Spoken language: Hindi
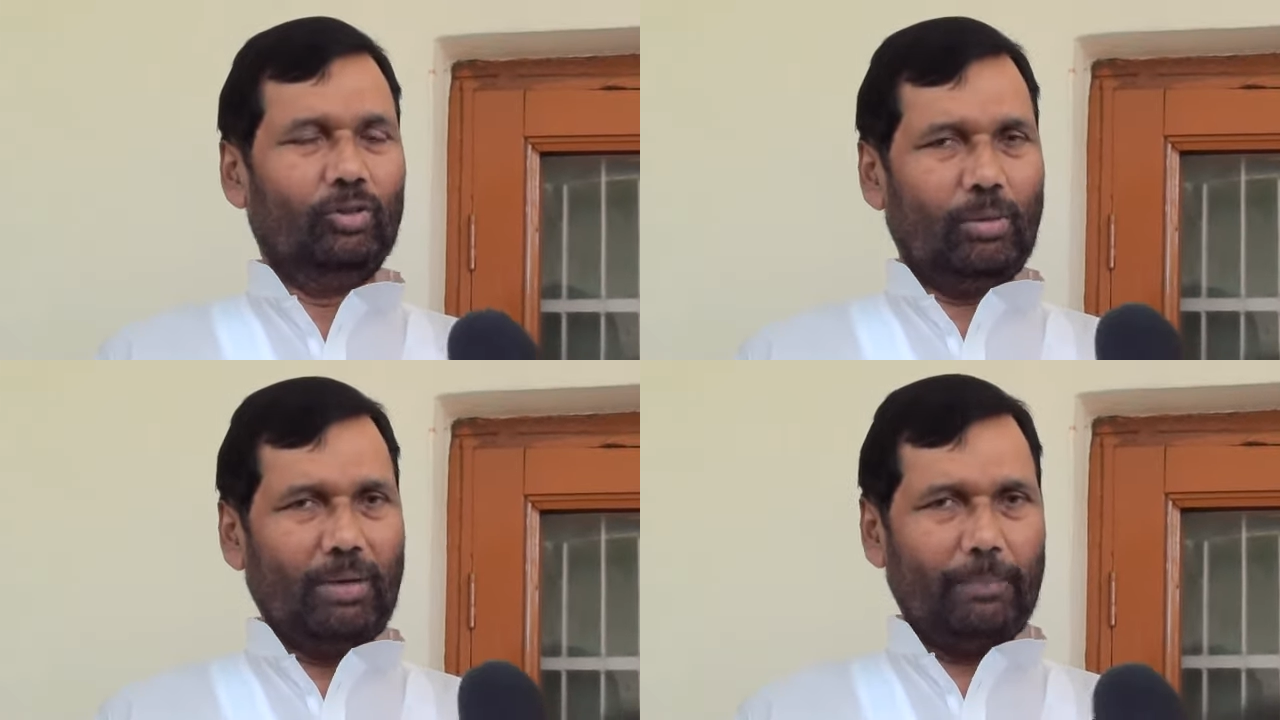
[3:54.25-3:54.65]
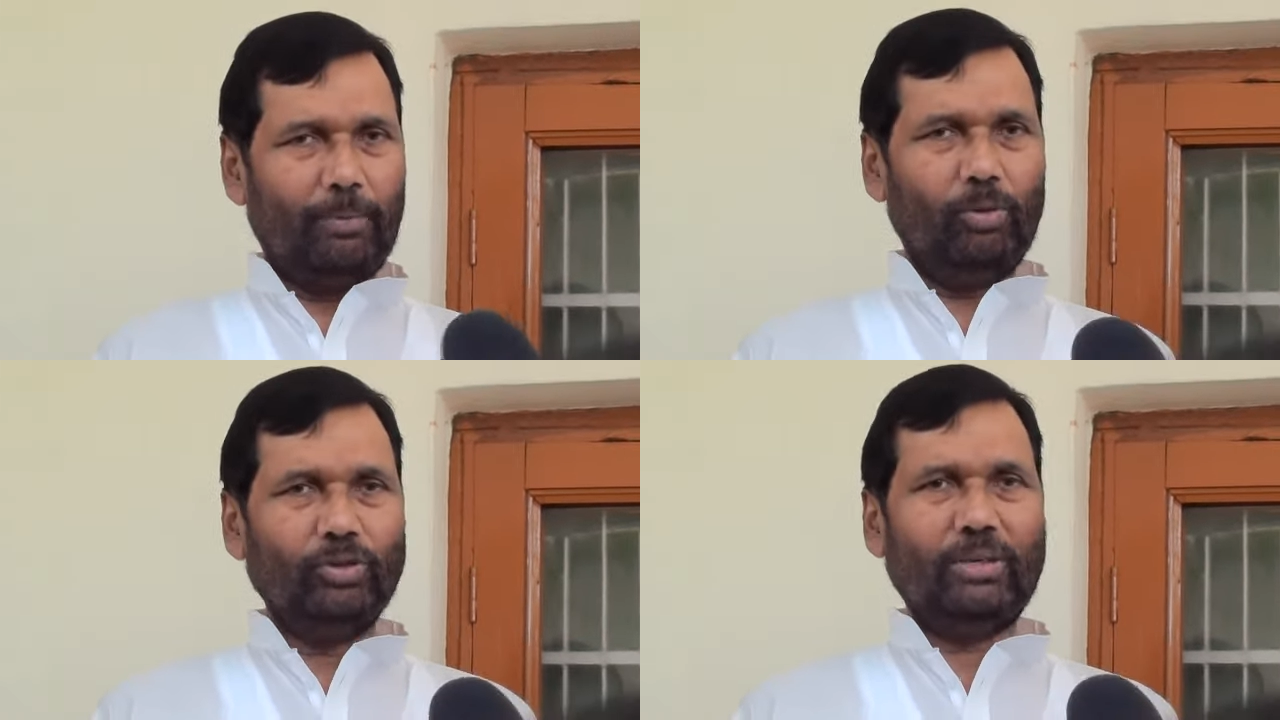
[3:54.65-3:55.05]
तो हम
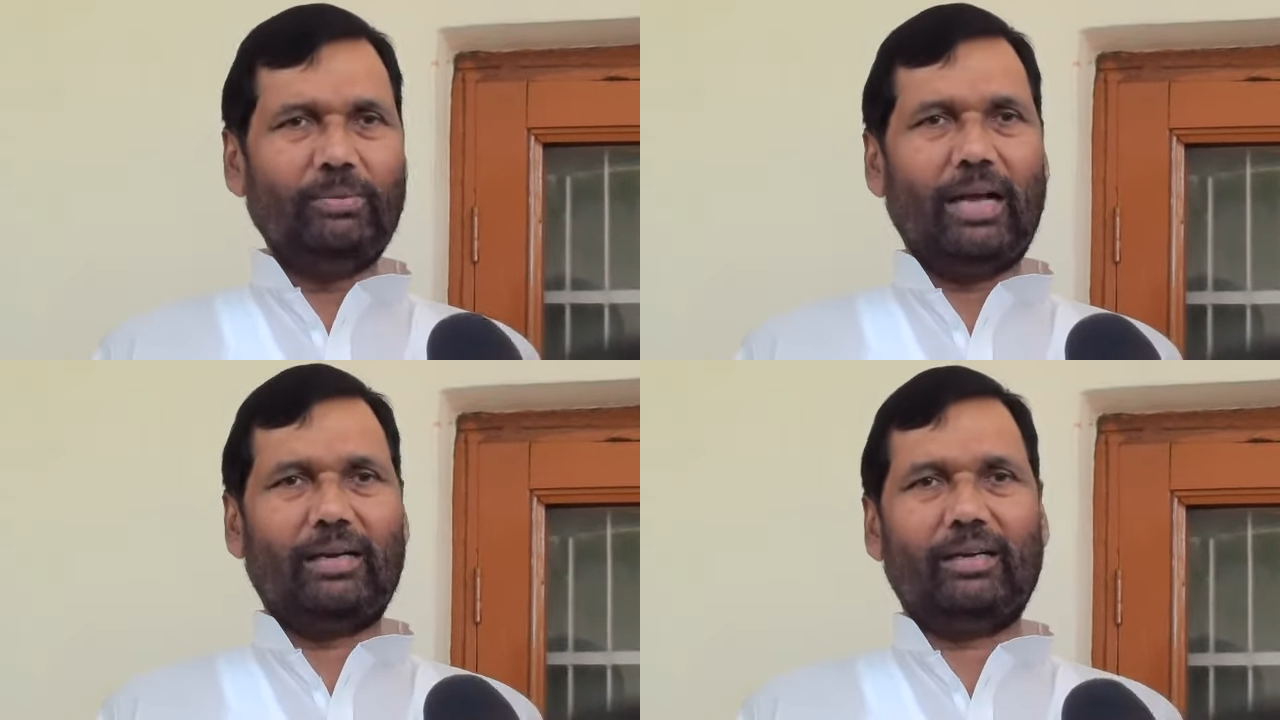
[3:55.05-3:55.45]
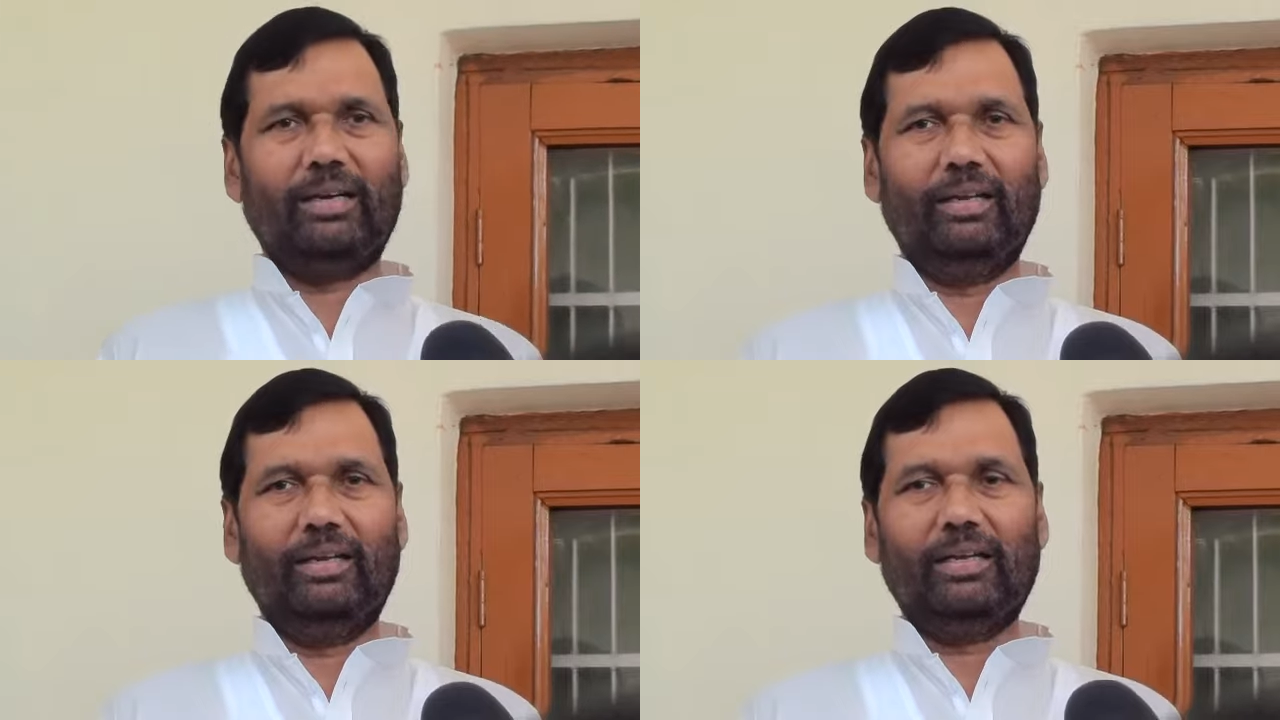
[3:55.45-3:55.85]
आप लोगों से भी आग्रह
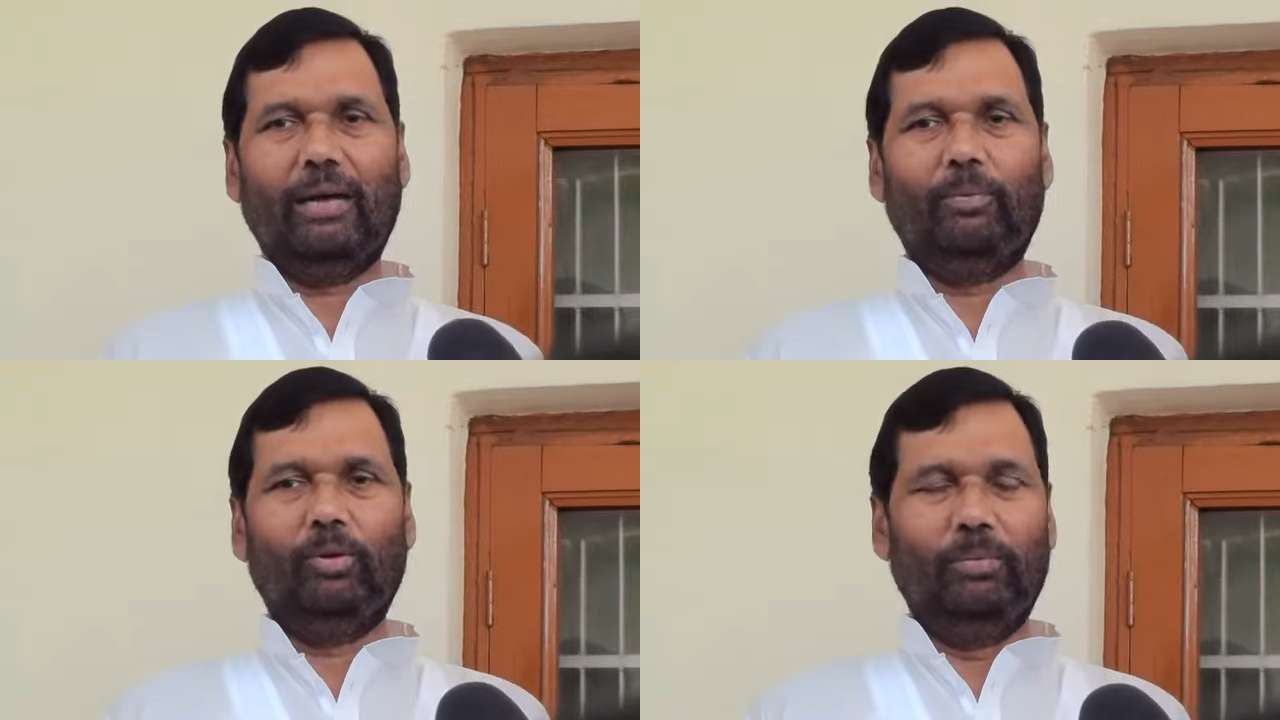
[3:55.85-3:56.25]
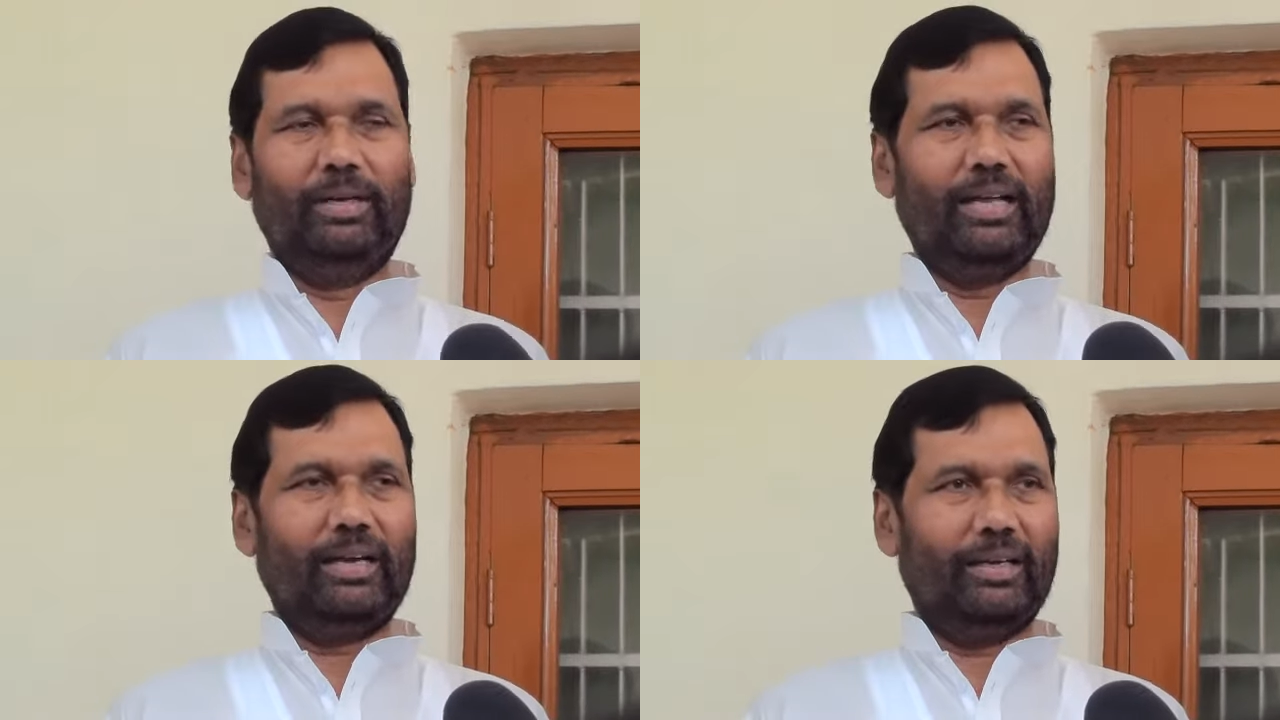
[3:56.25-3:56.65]
करेंगे कि आप लोग
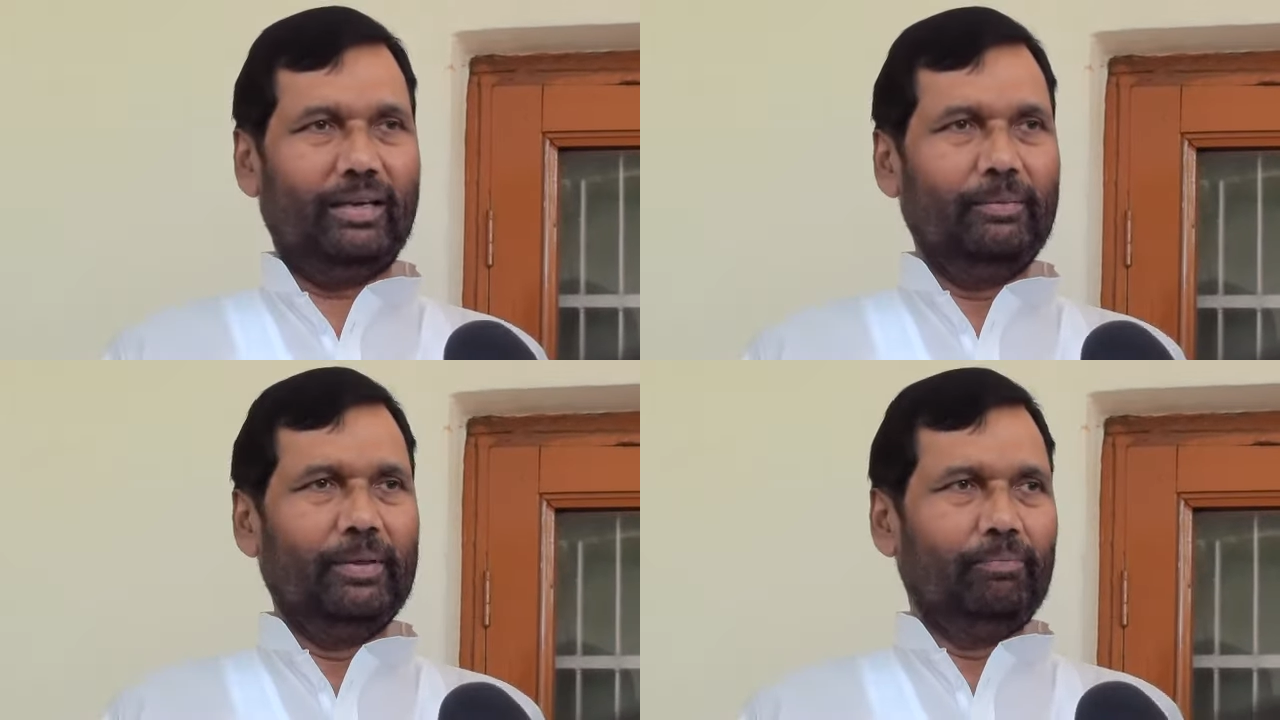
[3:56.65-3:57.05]
मीडिया के